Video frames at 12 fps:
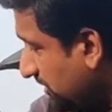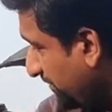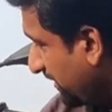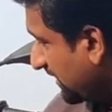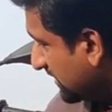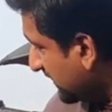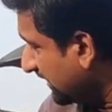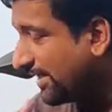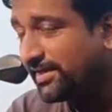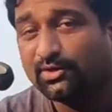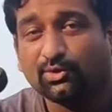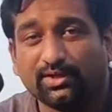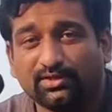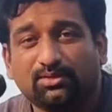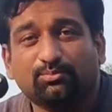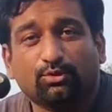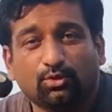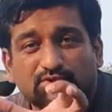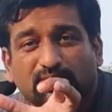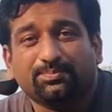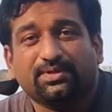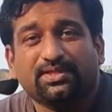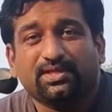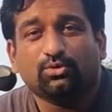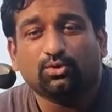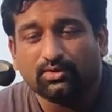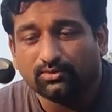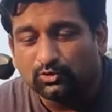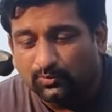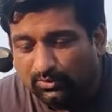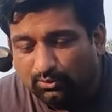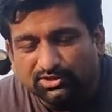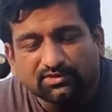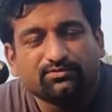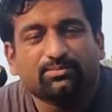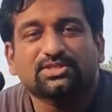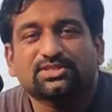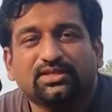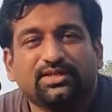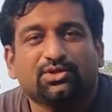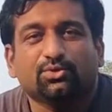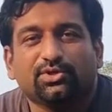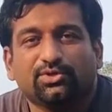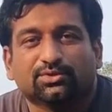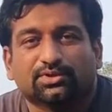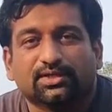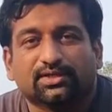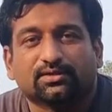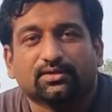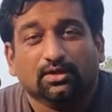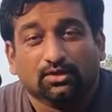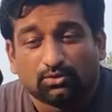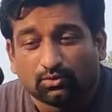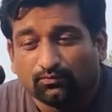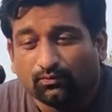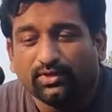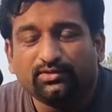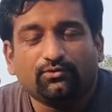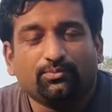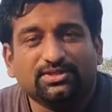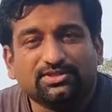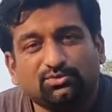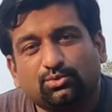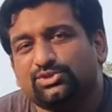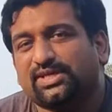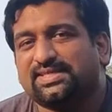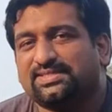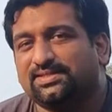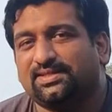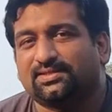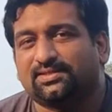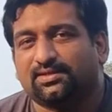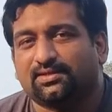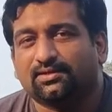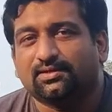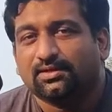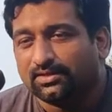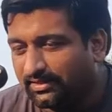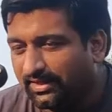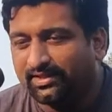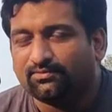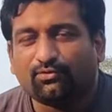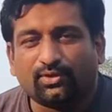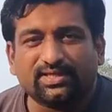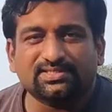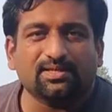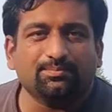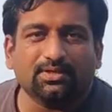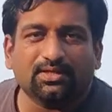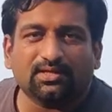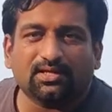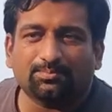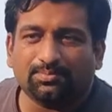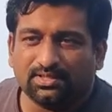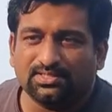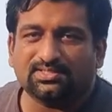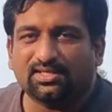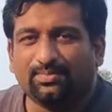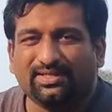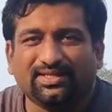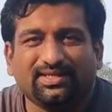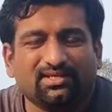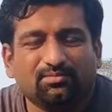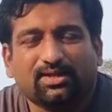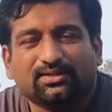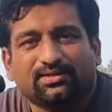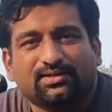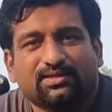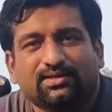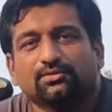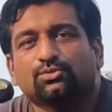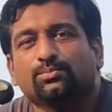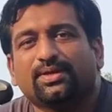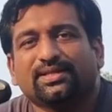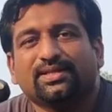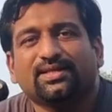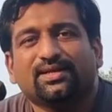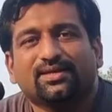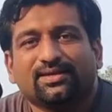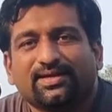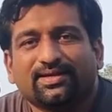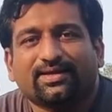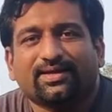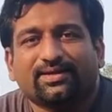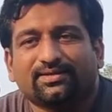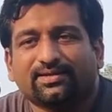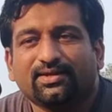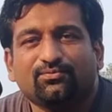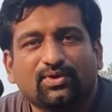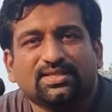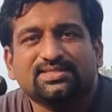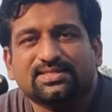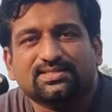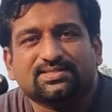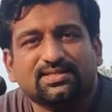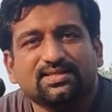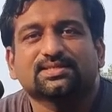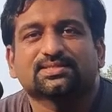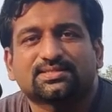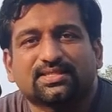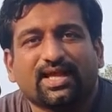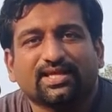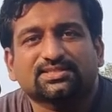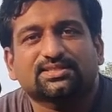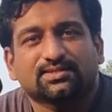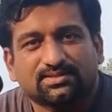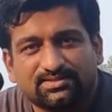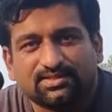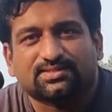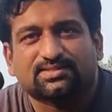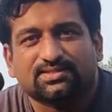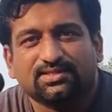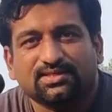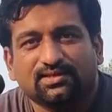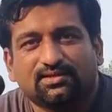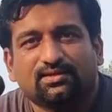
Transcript: जब भी किसी टायर को एकदम क्लोजअप में देखोगे उस पर कुछ इन्फॉर्मेशन लिखी हुई होती है तो वो इन्फॉर्मेशन कुछ ऐसी दिखती है लाइक फॉर एग्जाम्पल अगर आप इसकी बेनेली की बात करेंगे तो बेनेली का रेयर टायर आ रहा है वन सिक्सटी स्लैश सिक्सटी